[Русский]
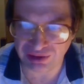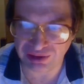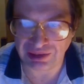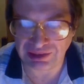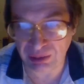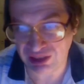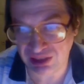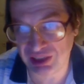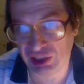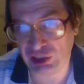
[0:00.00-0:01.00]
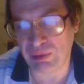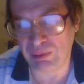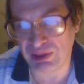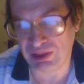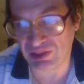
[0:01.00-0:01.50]
На самом деле, каждая
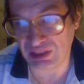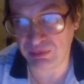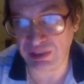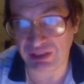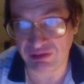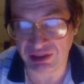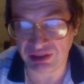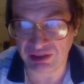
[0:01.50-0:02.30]
попытка всегда первая.